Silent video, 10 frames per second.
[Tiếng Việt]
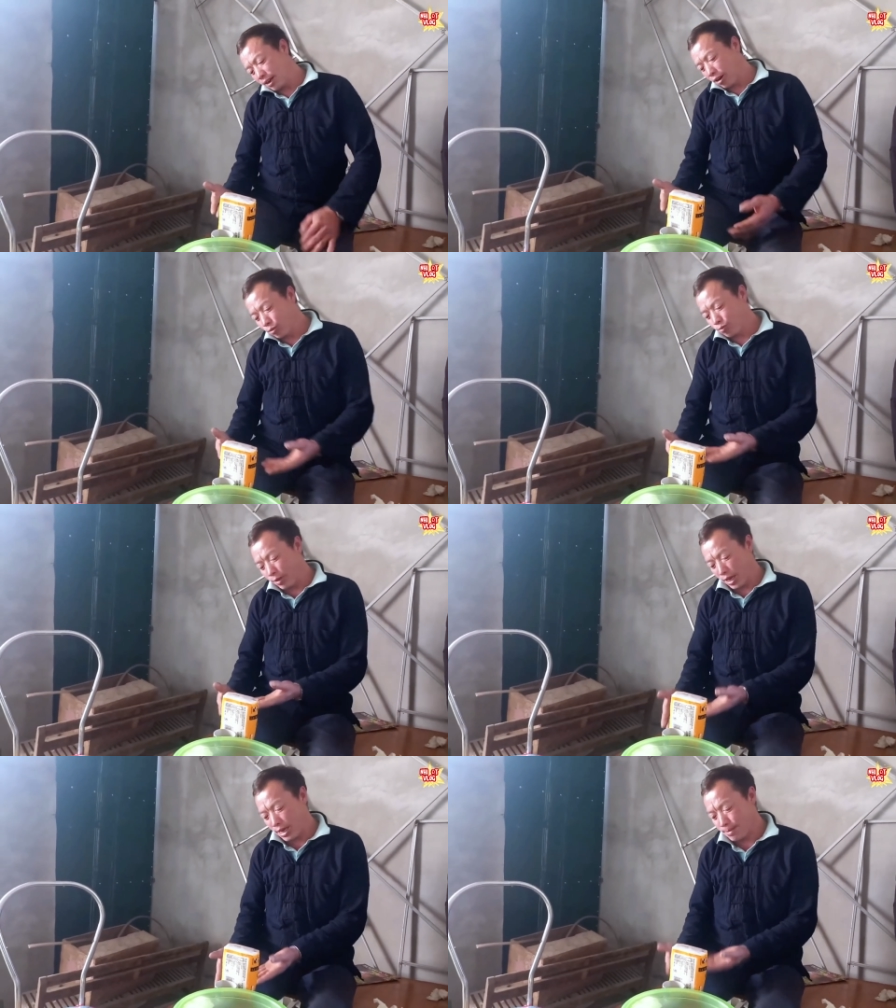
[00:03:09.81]
Linda
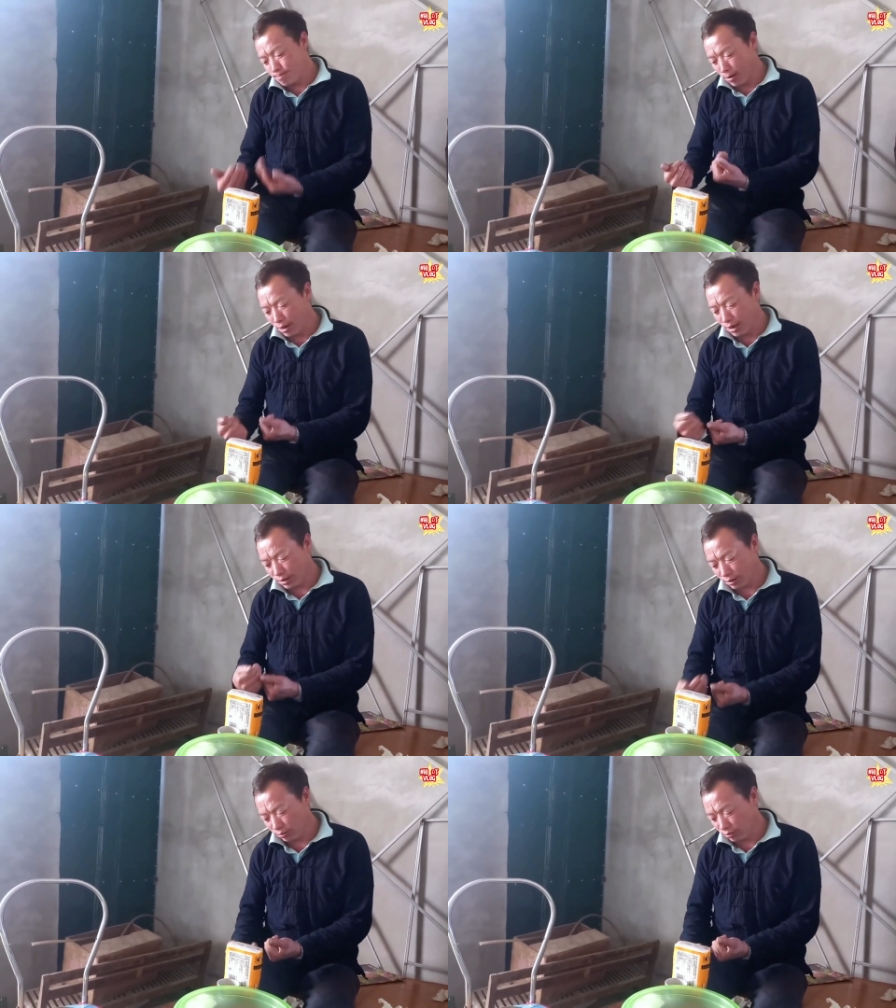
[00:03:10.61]
Đỗ như thế nào
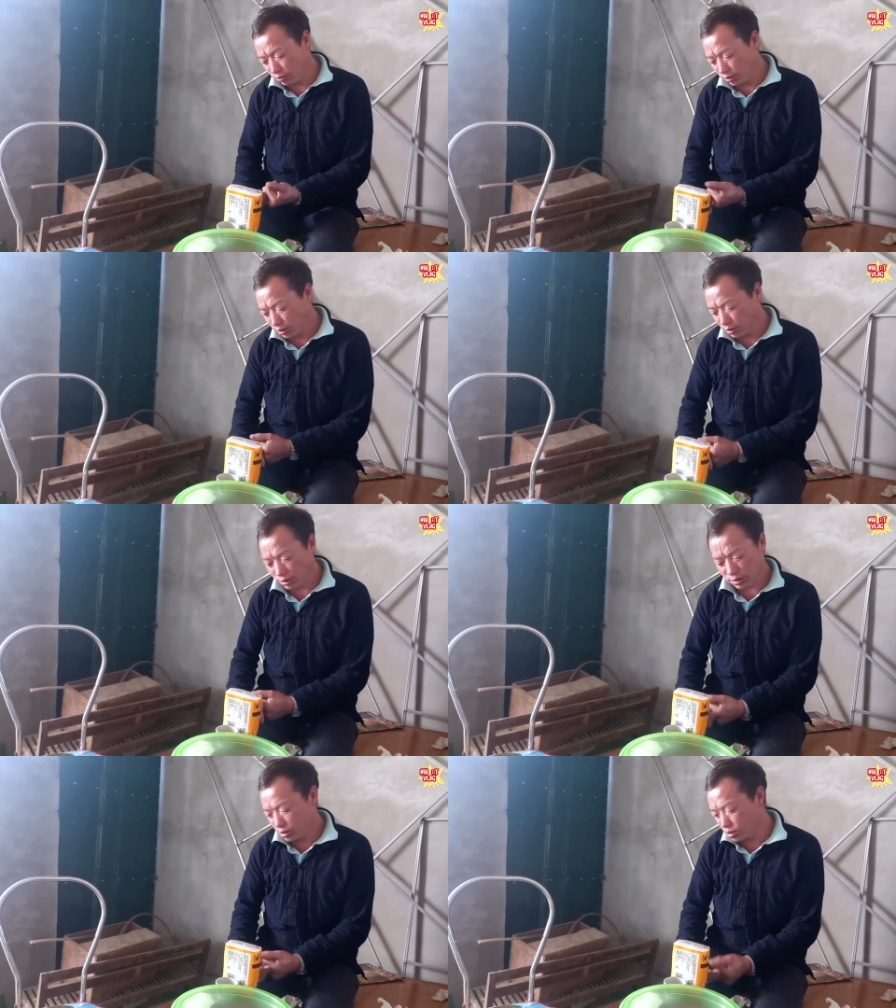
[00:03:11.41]
thì chắc
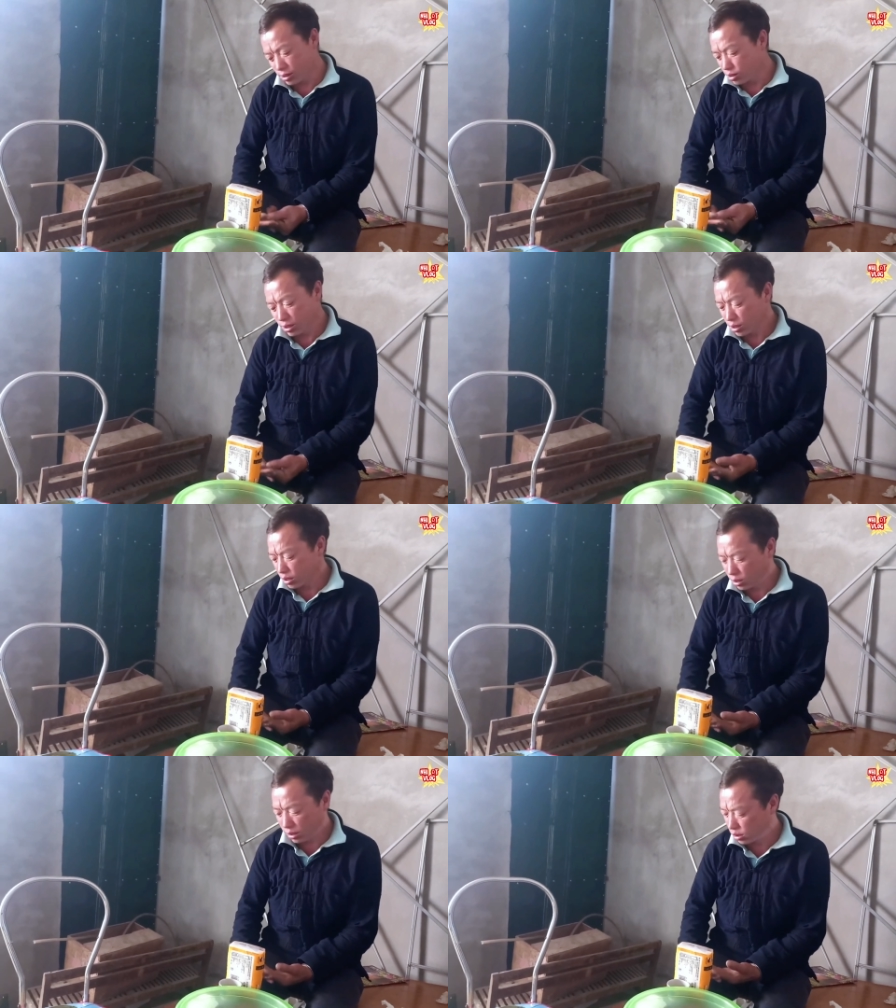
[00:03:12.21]
chắn bạn Linda
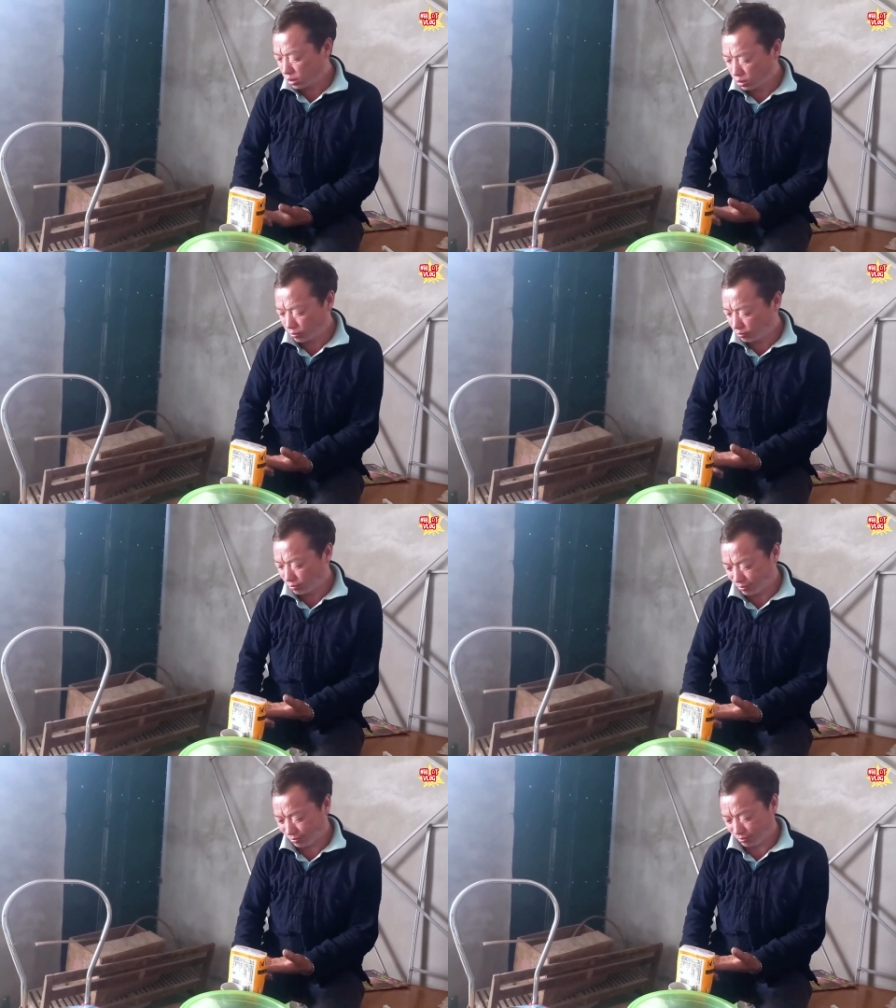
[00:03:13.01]
Đỗ sẽ là cái
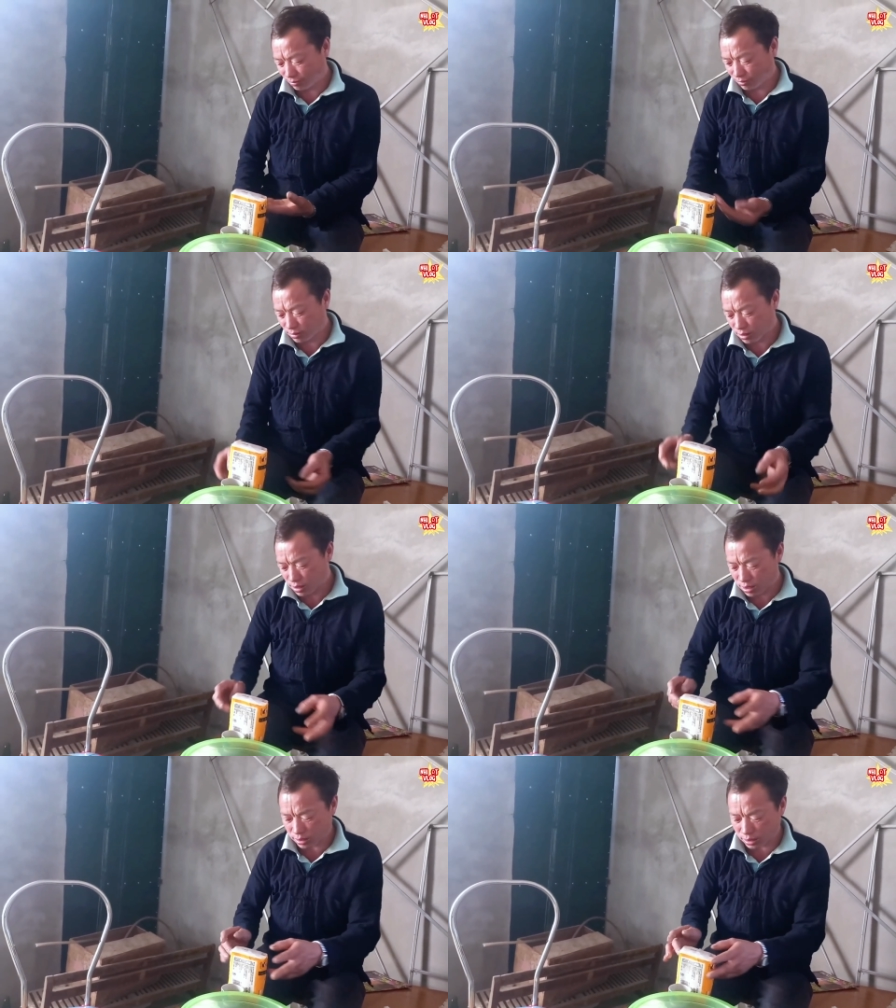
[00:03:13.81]
người biết đầu tiên